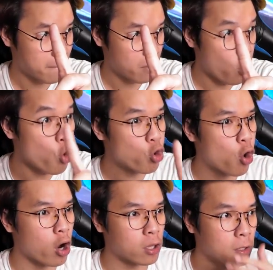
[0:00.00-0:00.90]
Oh,
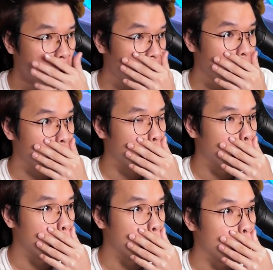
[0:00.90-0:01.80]
god.
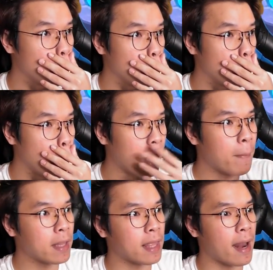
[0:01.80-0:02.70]

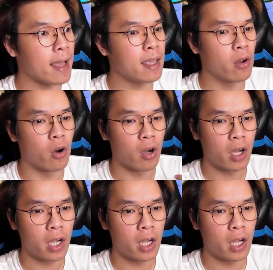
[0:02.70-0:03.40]
Elemental lagi loh.